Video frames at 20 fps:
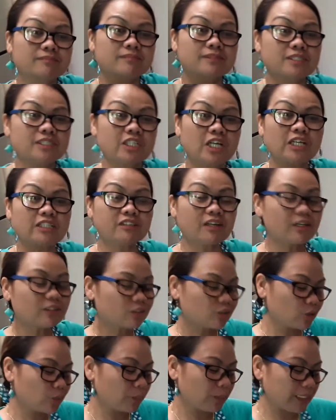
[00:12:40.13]
shout out
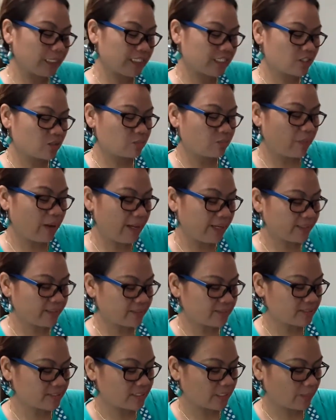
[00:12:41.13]
to Blitz Band
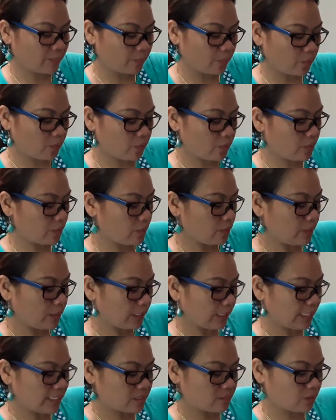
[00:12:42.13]
and Cebu.
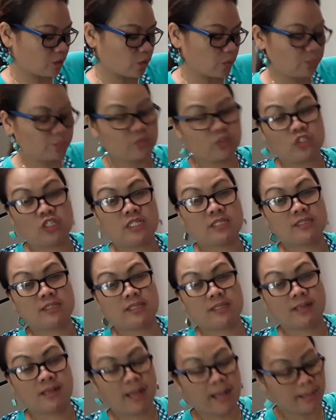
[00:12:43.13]
Classmate ko po siya
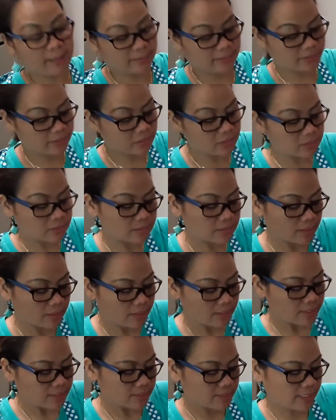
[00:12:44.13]
sa college,
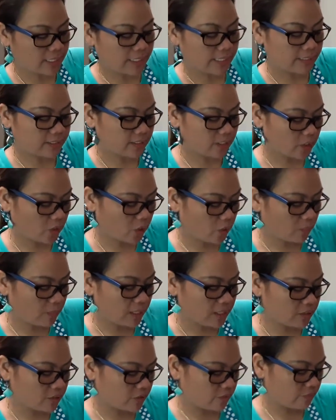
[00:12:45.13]
sa Leyte
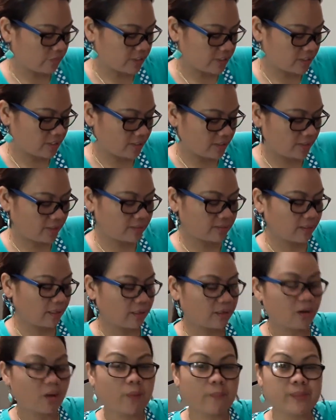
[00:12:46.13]
Normal University in
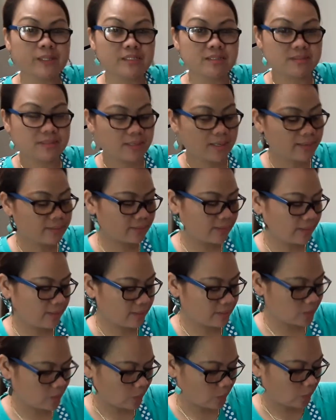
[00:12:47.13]
Tacloban City.
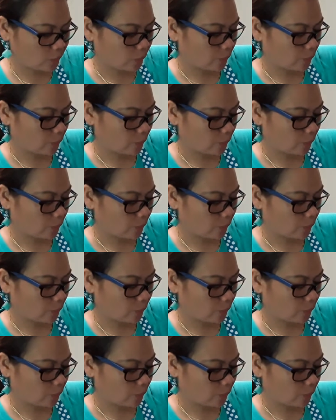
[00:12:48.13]
So,